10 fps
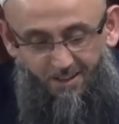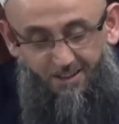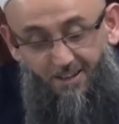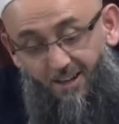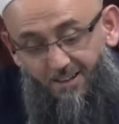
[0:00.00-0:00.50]

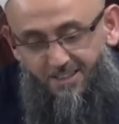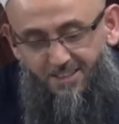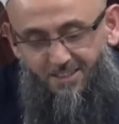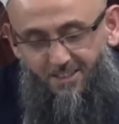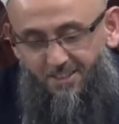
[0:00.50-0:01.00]
Yani
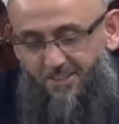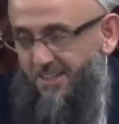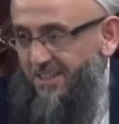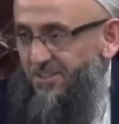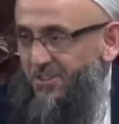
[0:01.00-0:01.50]
işte
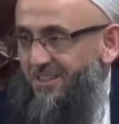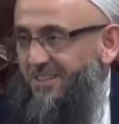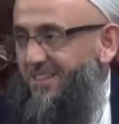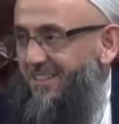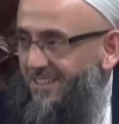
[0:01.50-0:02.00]
yiyen için,
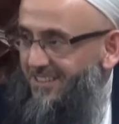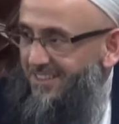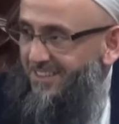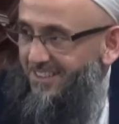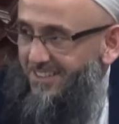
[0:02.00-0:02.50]

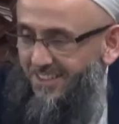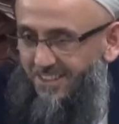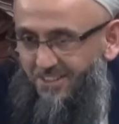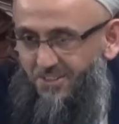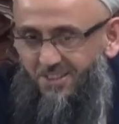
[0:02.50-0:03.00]

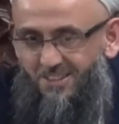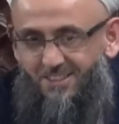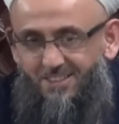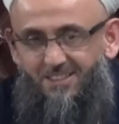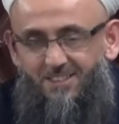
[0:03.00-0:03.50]
yiyen
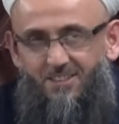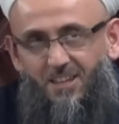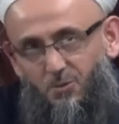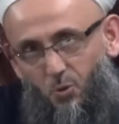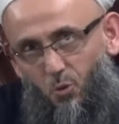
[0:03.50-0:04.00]
için
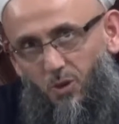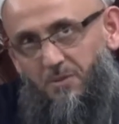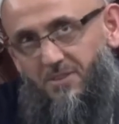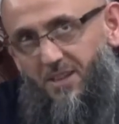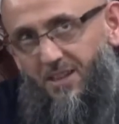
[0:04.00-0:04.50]
yani
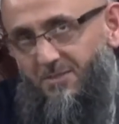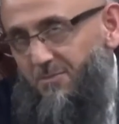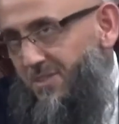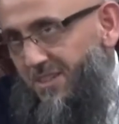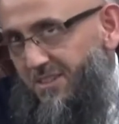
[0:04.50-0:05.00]
sorgulaması
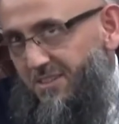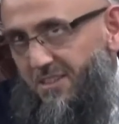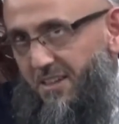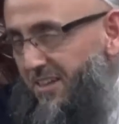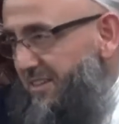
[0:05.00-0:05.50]
lazım
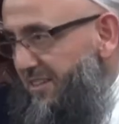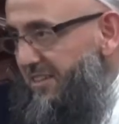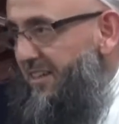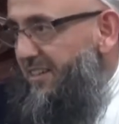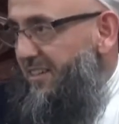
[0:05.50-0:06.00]
değildir herhalde
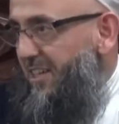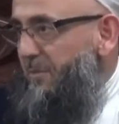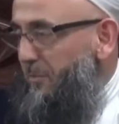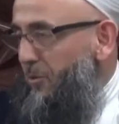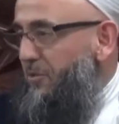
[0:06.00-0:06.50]
yani.
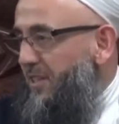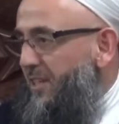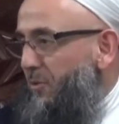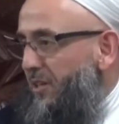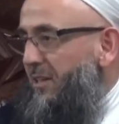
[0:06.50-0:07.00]
Ama biliyorsan
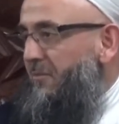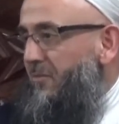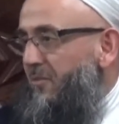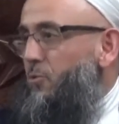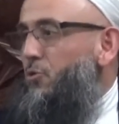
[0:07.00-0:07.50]
ki bu adam
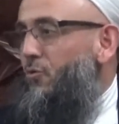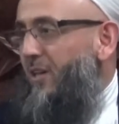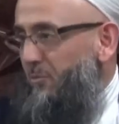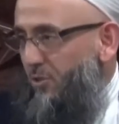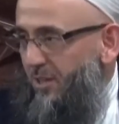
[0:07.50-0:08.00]
öşür
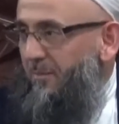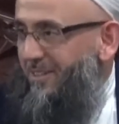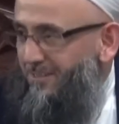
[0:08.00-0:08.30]
vermiyor yeme.